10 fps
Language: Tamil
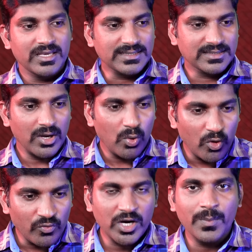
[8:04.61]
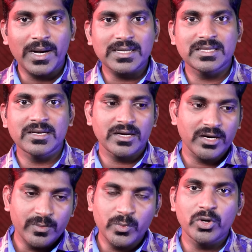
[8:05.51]
இஸ்ரேல் ஒவ்வொரு
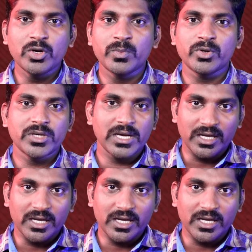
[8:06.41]
பாலஸ்தீனியர்களையும் கொல்லும்போது